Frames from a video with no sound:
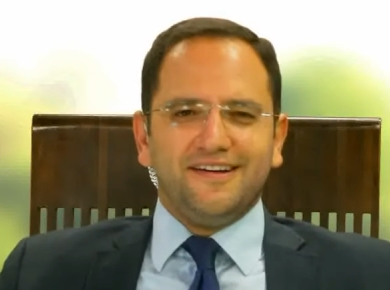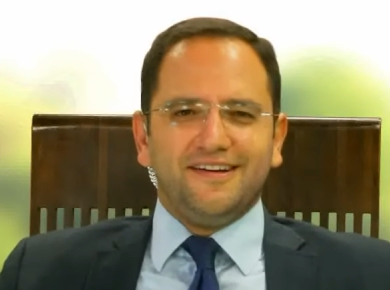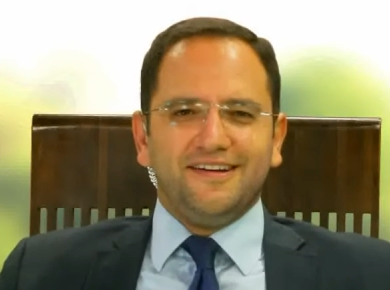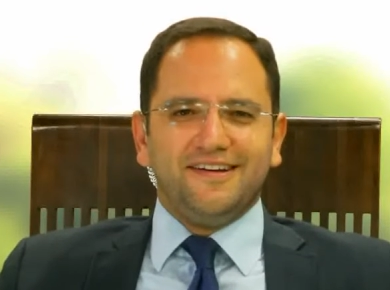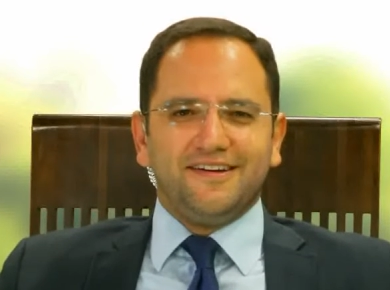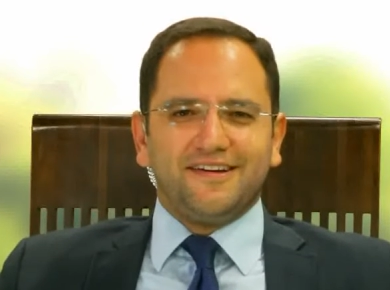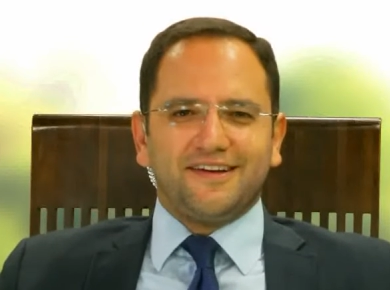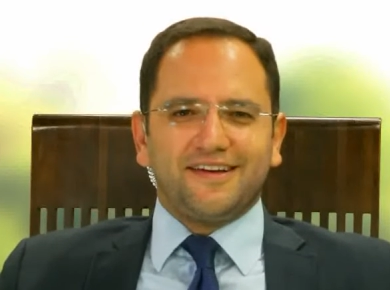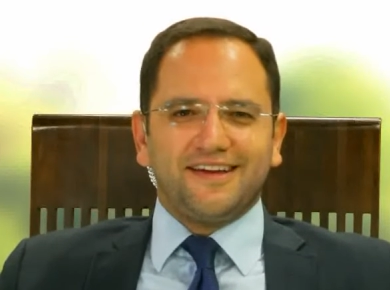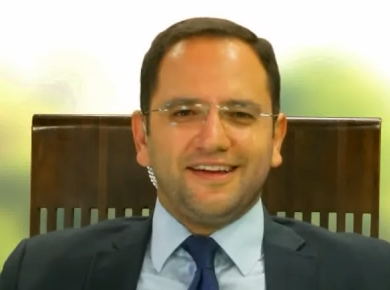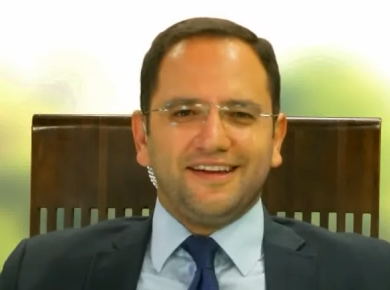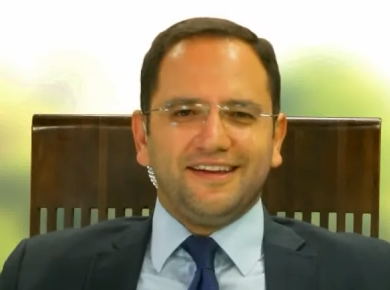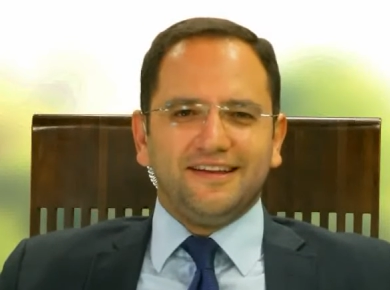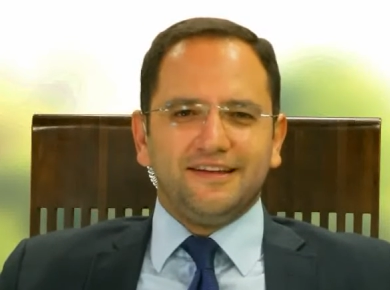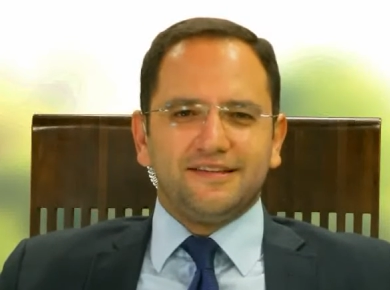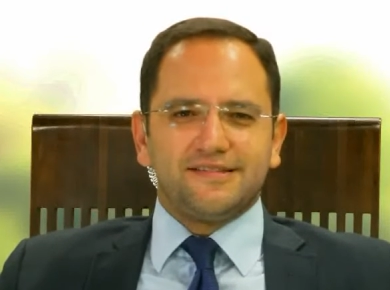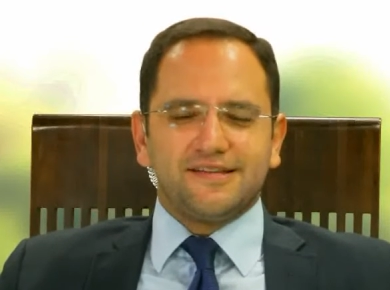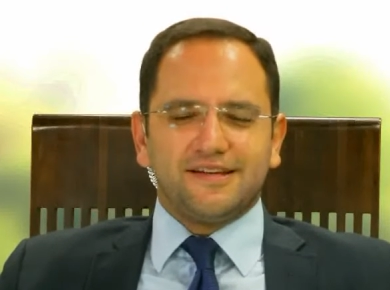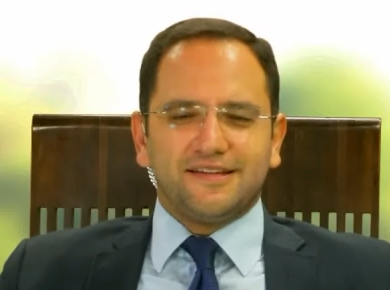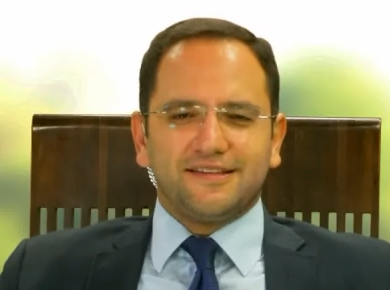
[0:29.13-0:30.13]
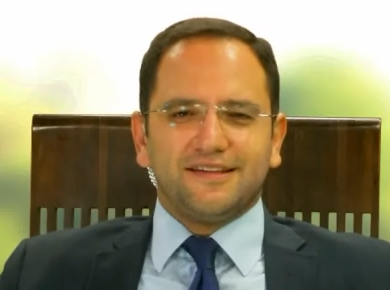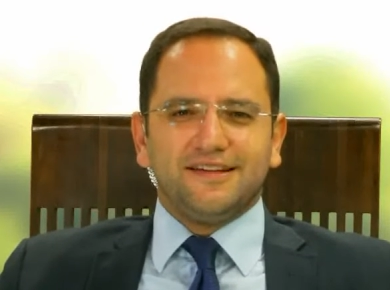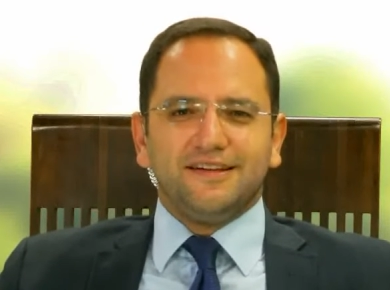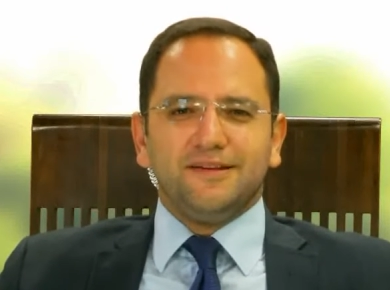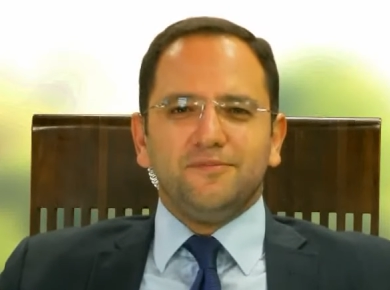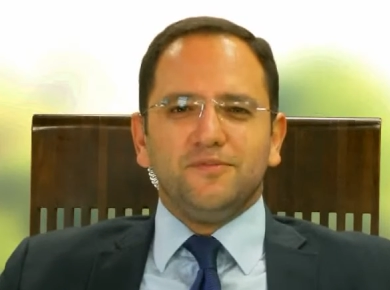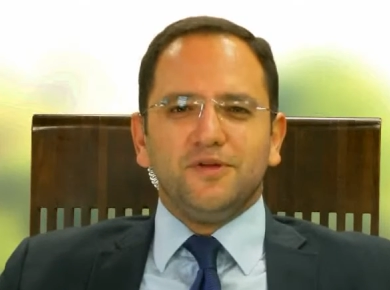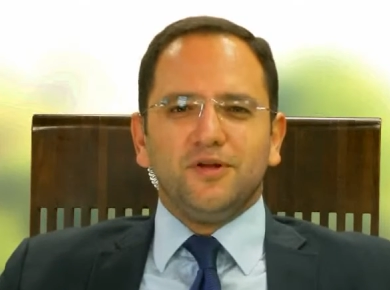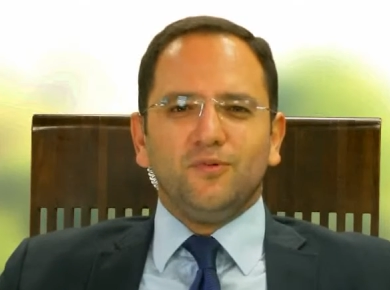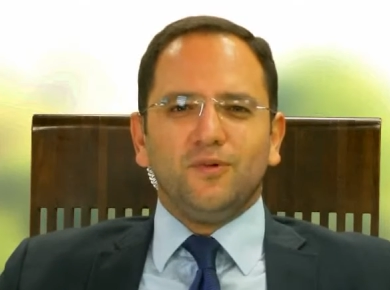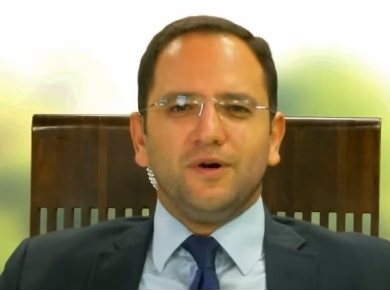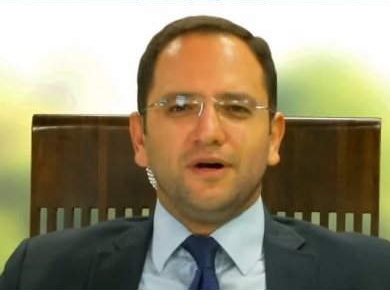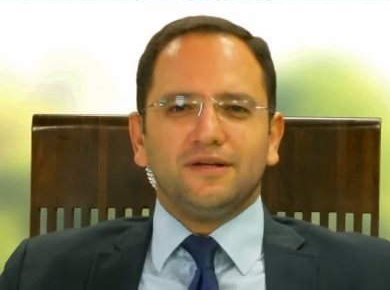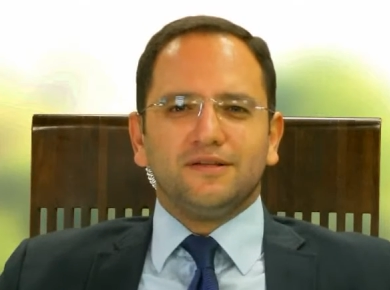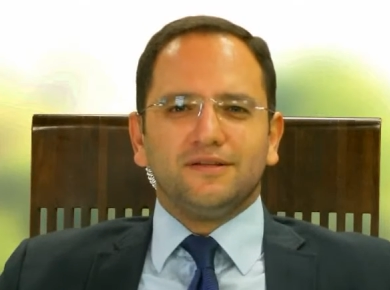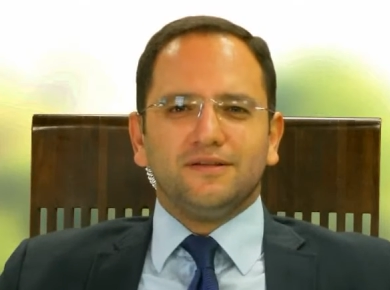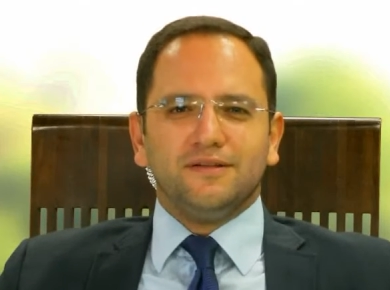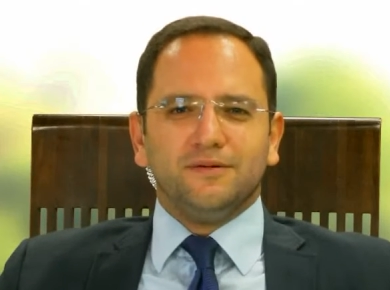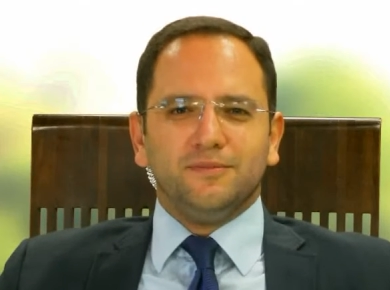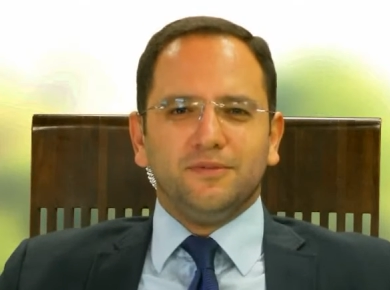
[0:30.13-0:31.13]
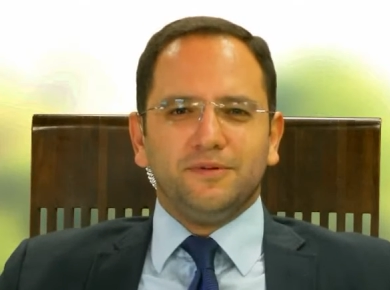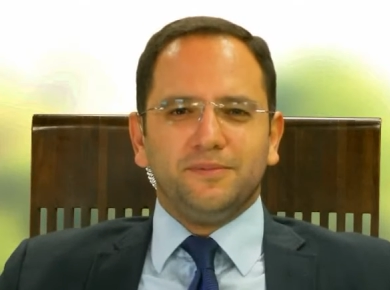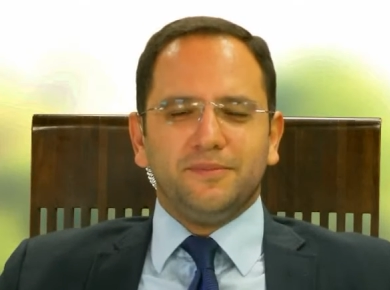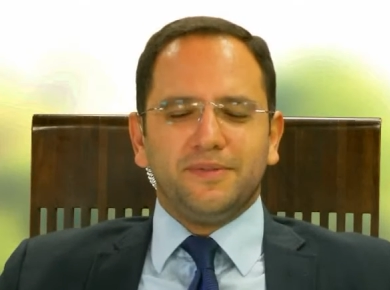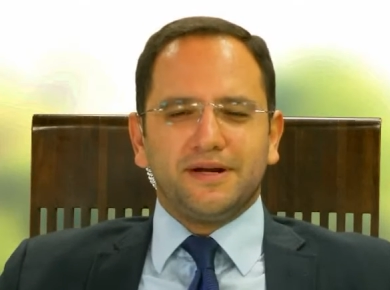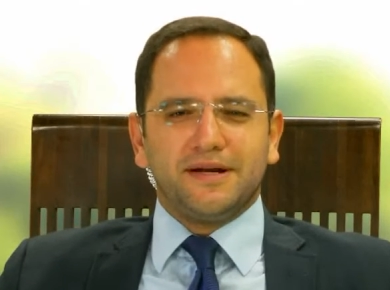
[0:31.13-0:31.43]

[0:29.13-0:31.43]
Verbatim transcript: آه، خلال ساعتين من الوقت ضمن